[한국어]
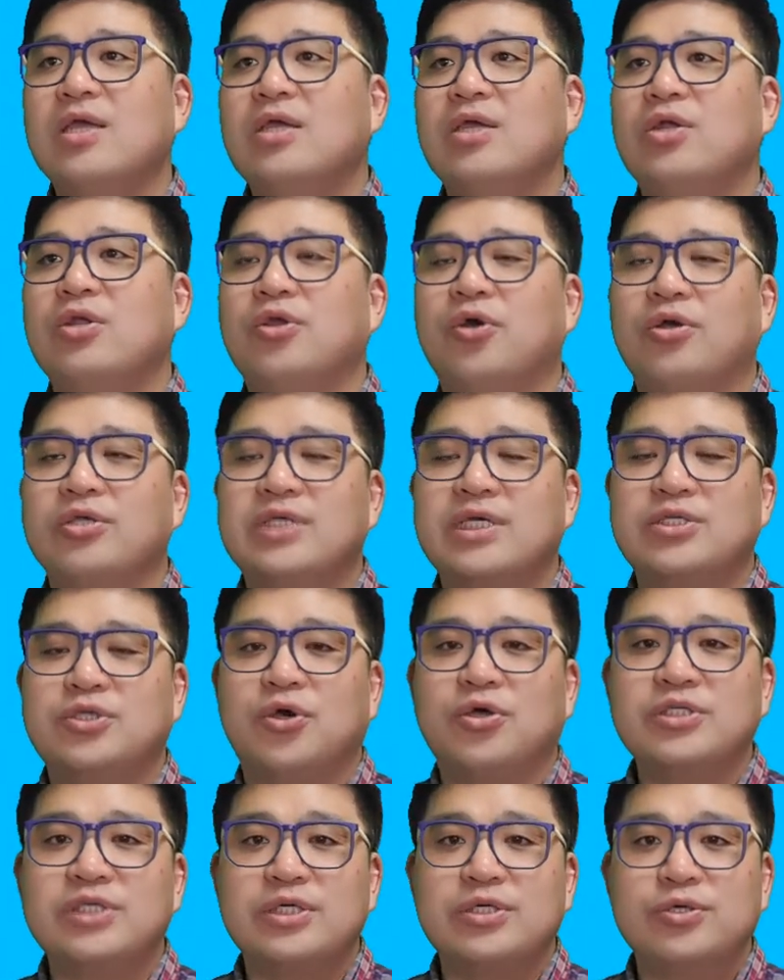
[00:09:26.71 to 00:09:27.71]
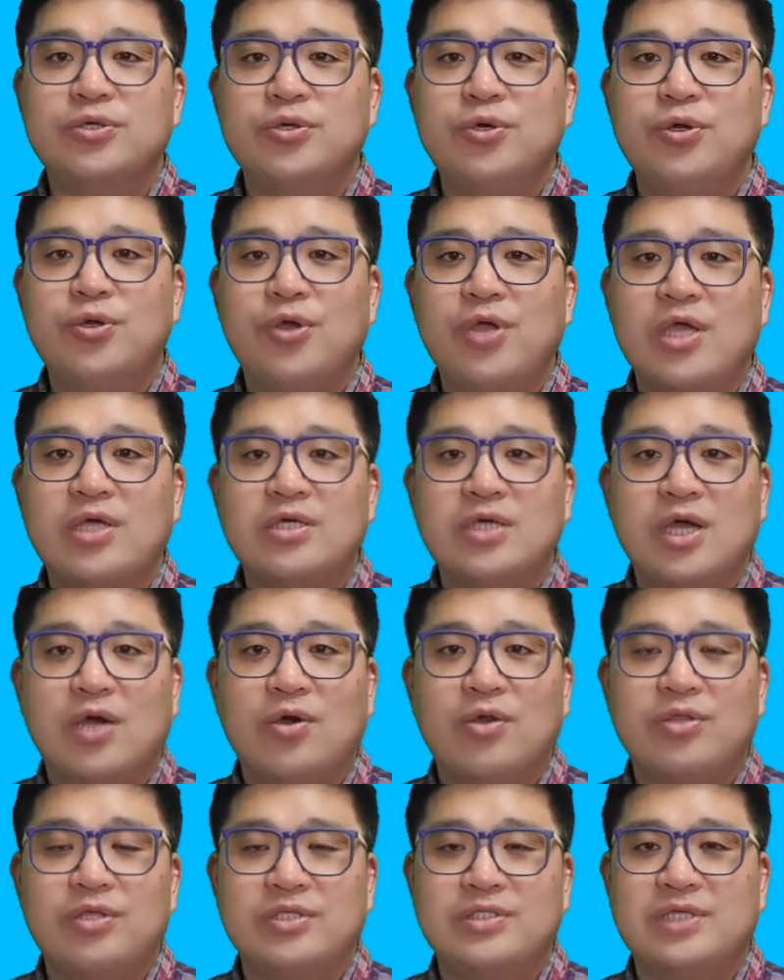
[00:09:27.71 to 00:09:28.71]
이런 여자 정신 근로령에 의한
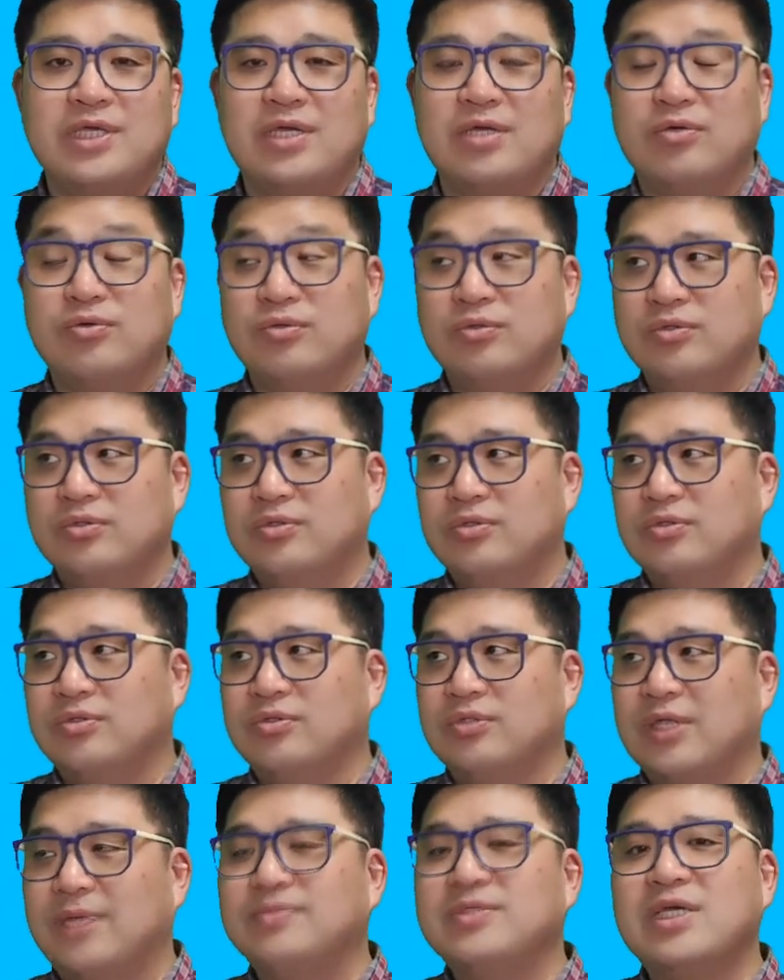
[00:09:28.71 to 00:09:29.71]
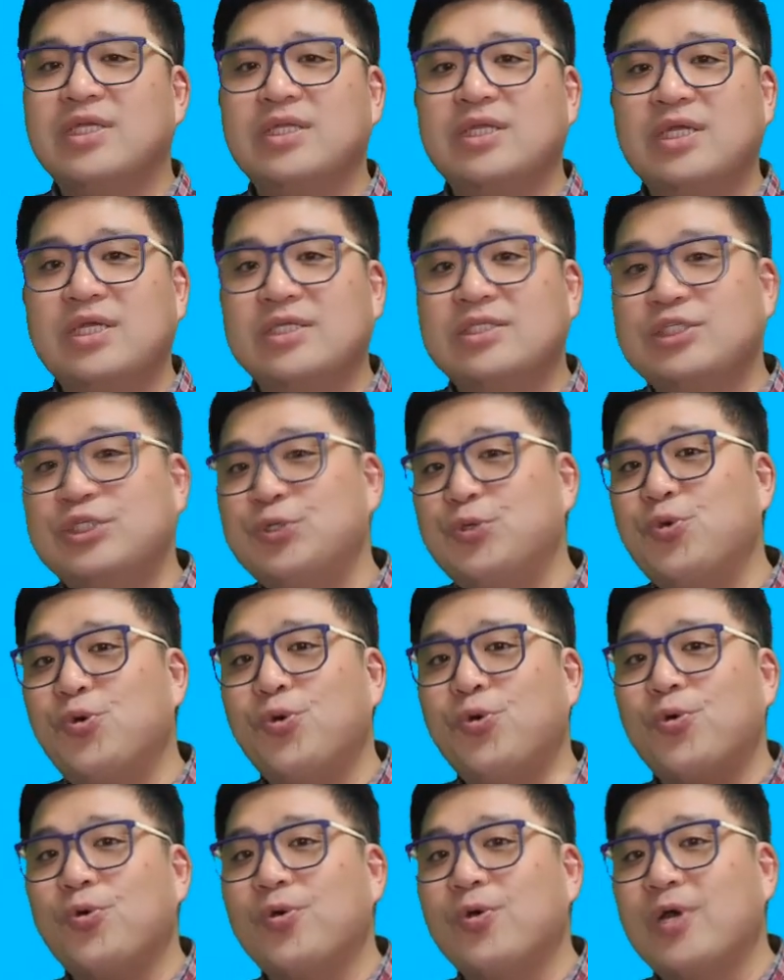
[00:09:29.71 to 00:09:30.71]
것은 이제 그 남자들이
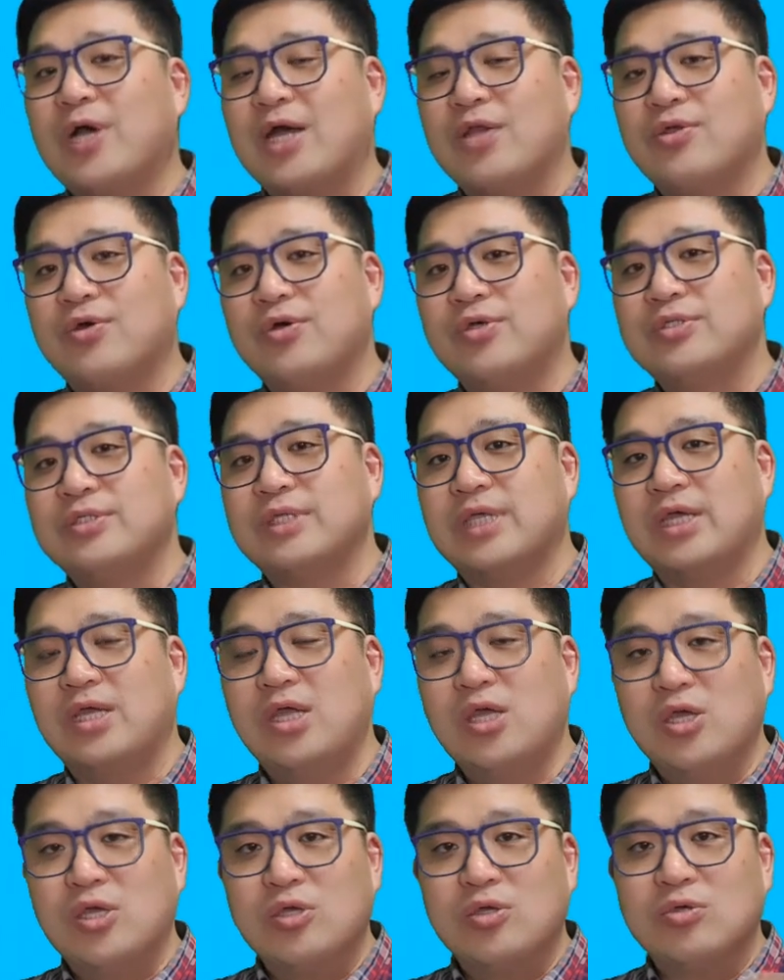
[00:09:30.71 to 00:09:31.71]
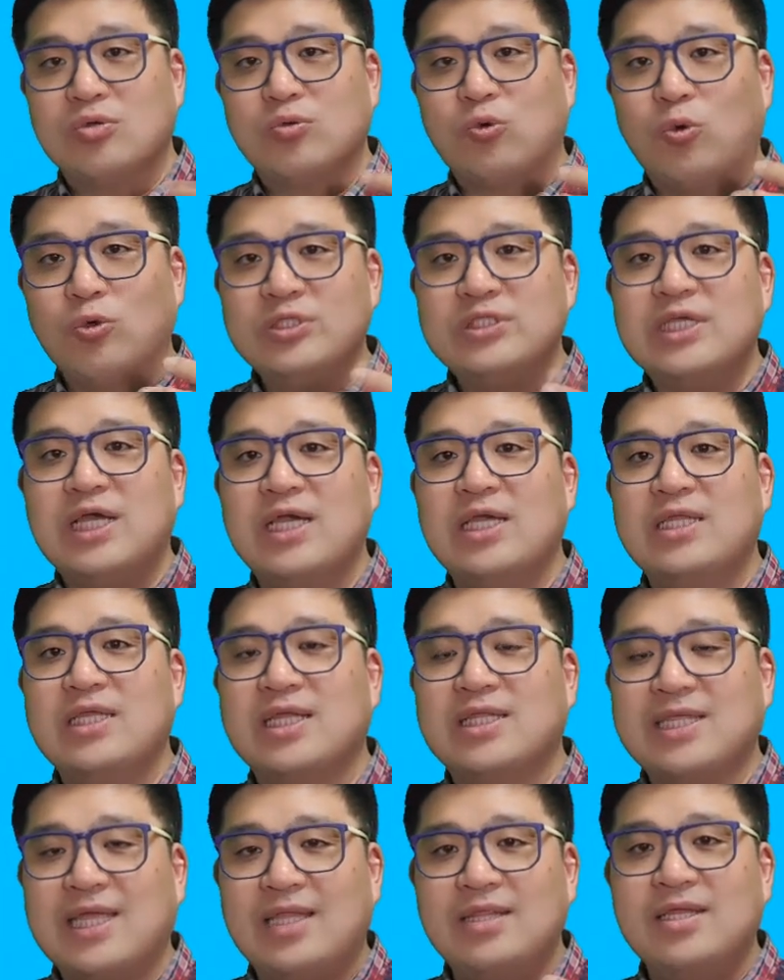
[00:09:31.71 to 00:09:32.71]
증용 가서 이제
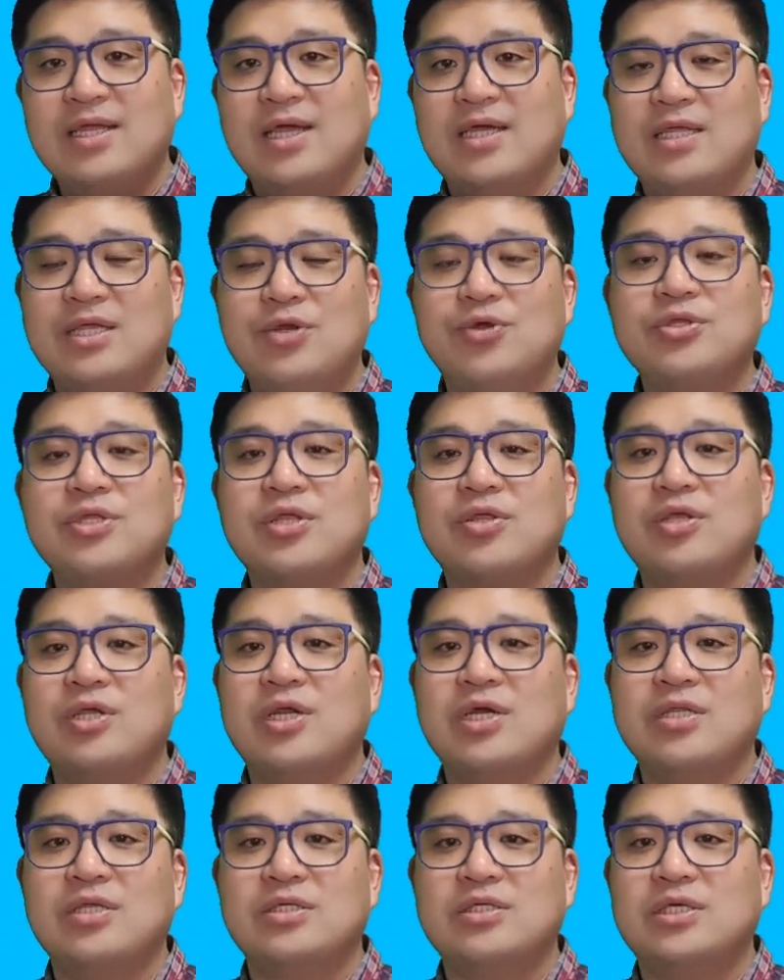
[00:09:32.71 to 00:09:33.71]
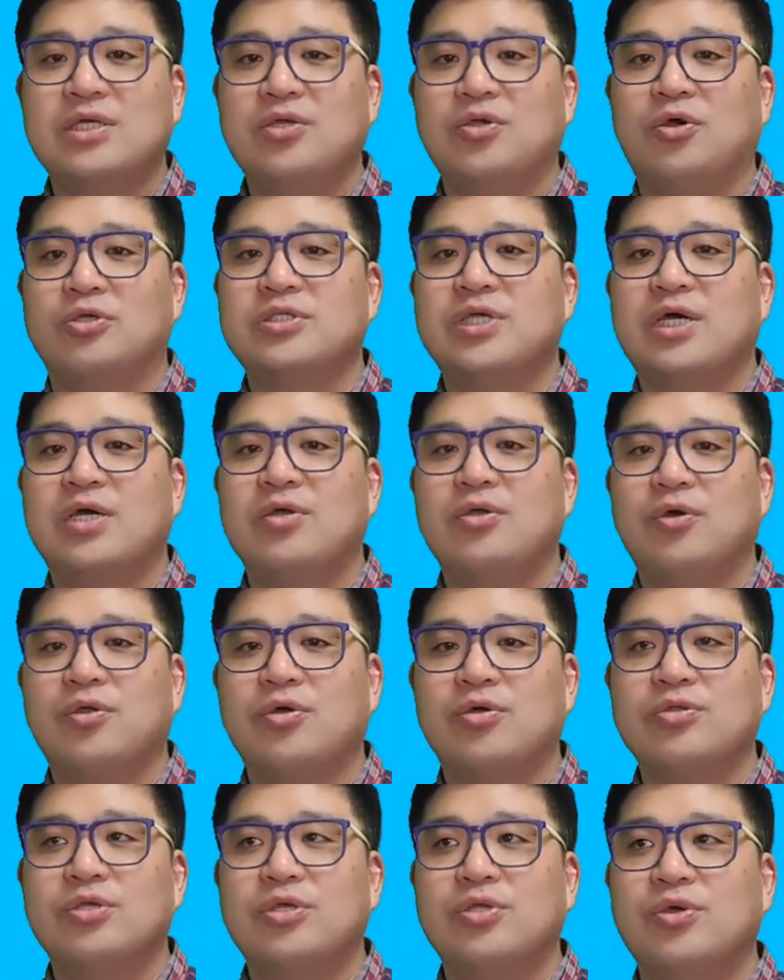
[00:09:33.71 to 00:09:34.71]
공장이나 탄광이나 이런 데서 일하듯이 여자
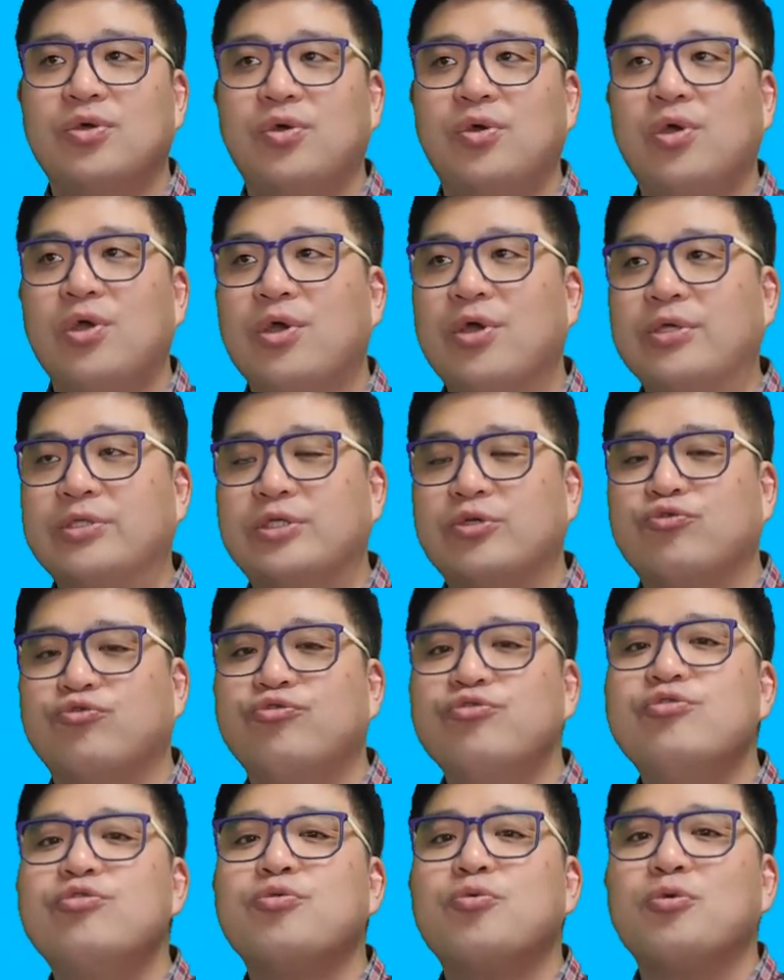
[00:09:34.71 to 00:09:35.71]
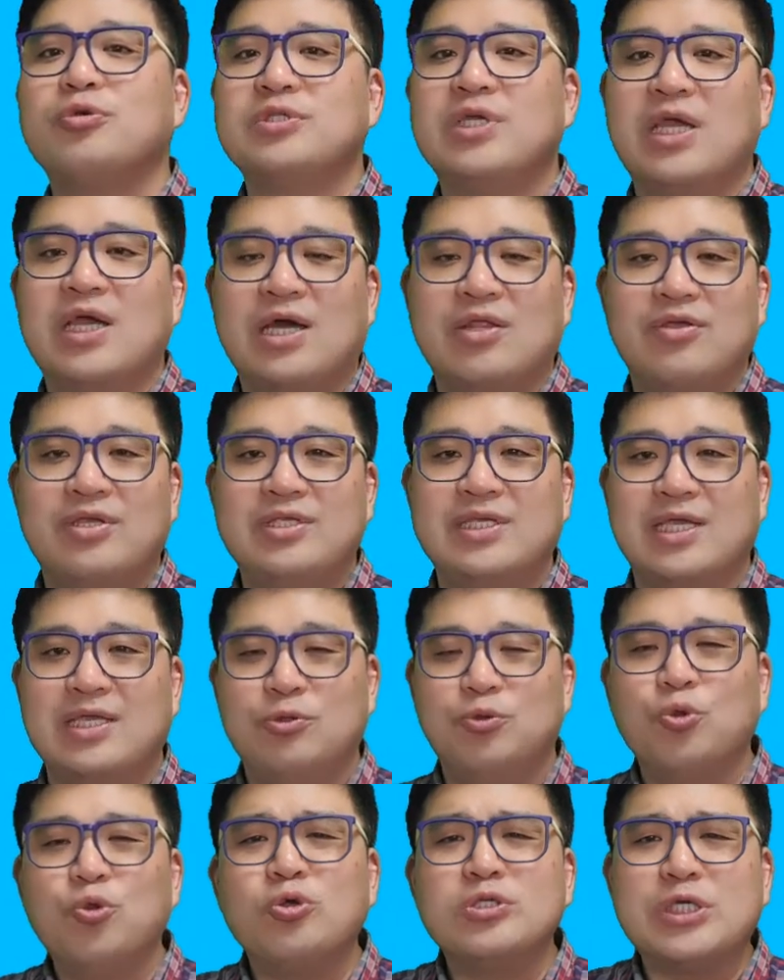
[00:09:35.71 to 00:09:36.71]
여성들도 이제 군수 공장에 가서 이제
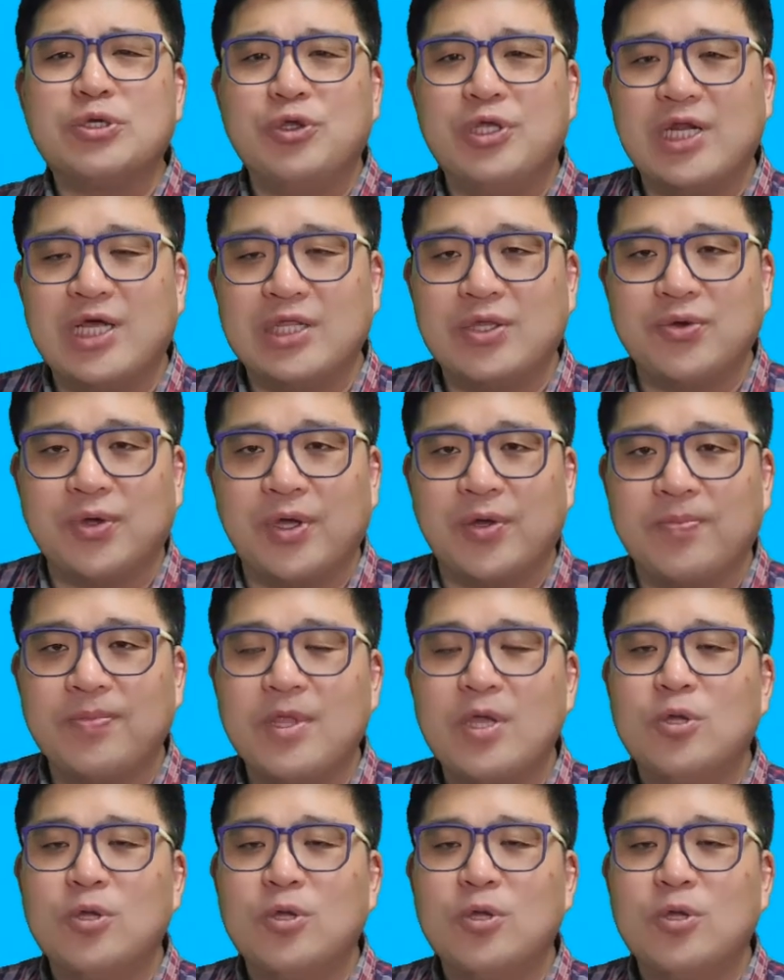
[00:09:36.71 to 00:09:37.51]
노동자로 일하는 거예요.